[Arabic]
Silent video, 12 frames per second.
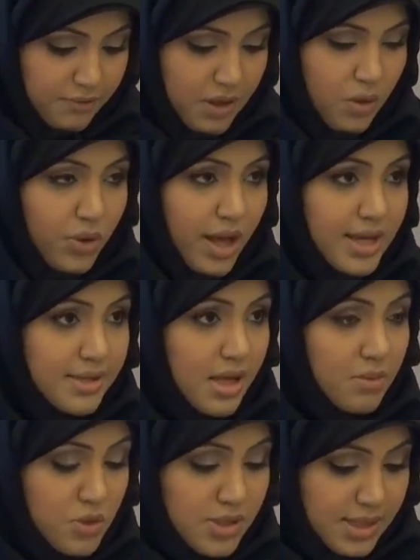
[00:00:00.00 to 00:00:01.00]
فلو رأيت
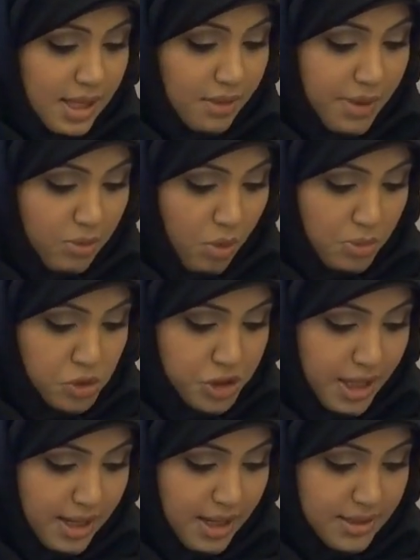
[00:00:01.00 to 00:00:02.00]
المستقبل
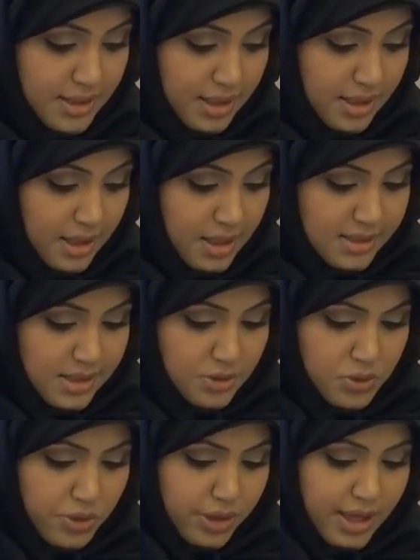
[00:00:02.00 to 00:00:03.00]
ومشكلاته
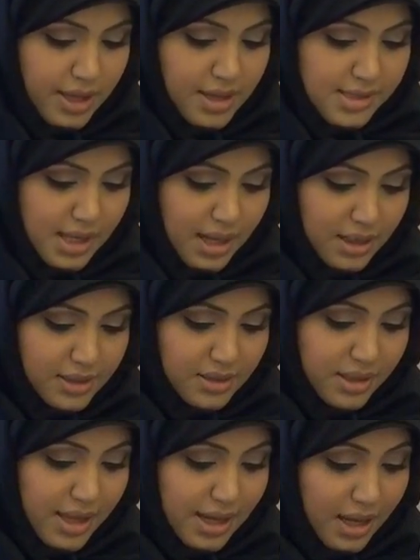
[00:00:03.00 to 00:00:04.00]
ستدرك أن
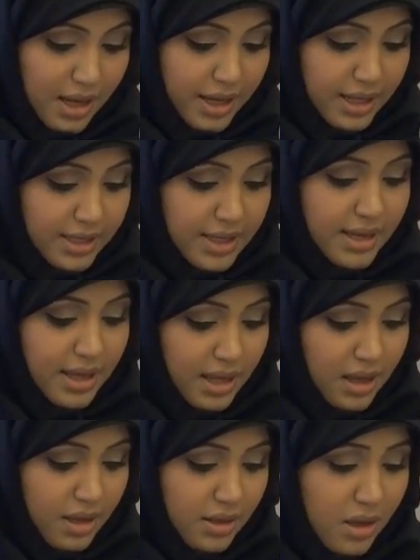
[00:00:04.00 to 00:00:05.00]
سعادتك العائلية
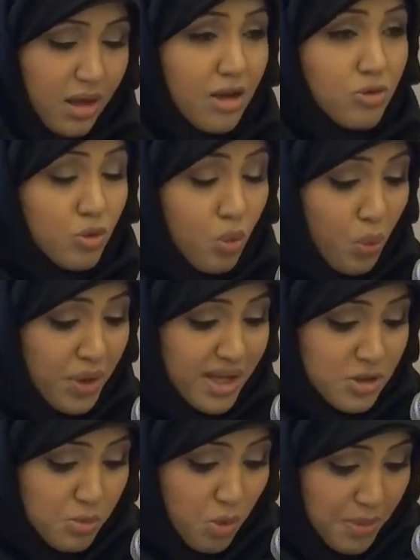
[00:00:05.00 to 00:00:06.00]
الآن قد
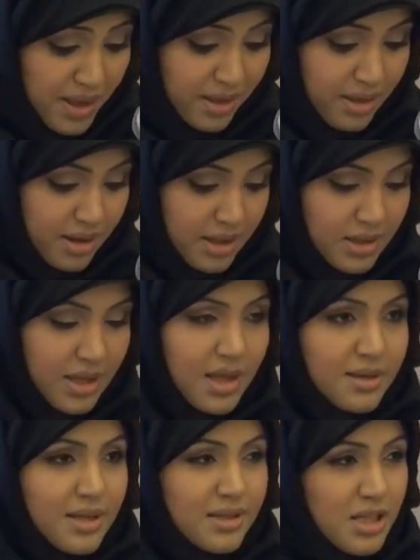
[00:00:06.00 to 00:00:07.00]
طويت مبكرا
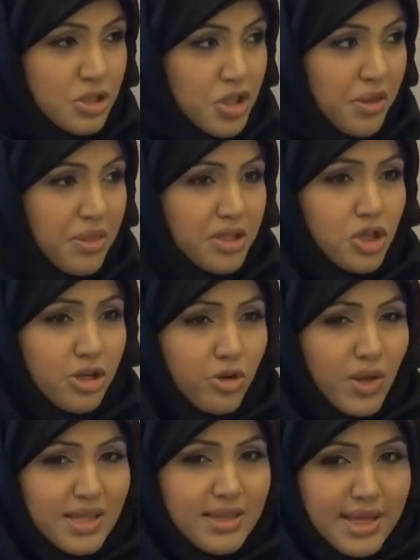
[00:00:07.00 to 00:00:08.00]
نتيجة
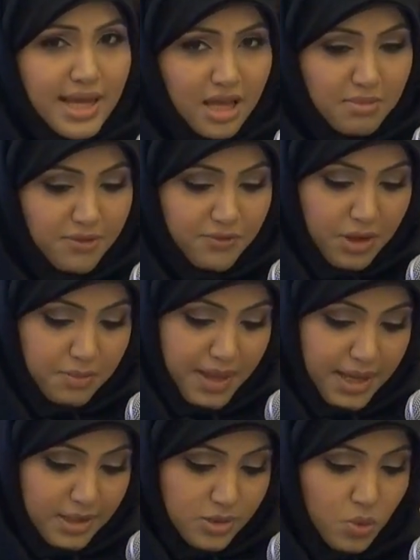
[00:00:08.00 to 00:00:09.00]
ضجرك الدائمة في
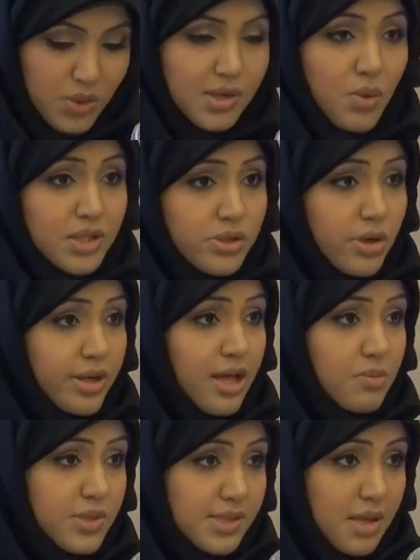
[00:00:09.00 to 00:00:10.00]
البيت وتوترك
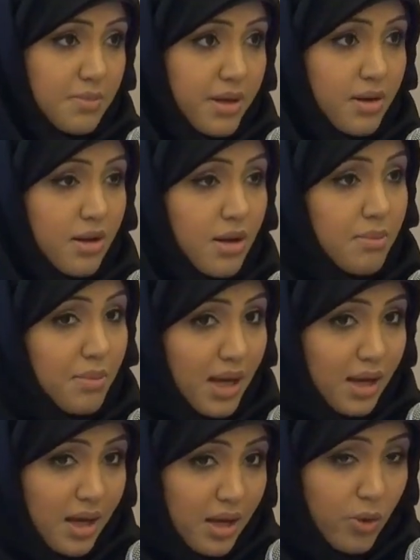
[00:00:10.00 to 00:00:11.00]
المستمر
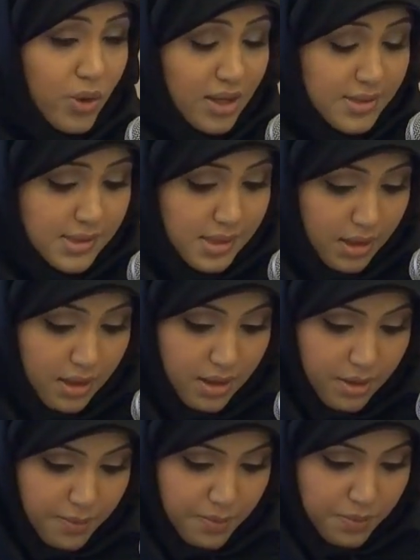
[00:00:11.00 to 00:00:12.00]
مع هؤلاء
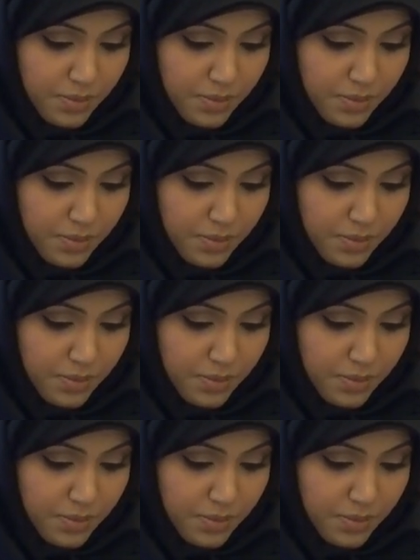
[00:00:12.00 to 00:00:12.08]
الصغار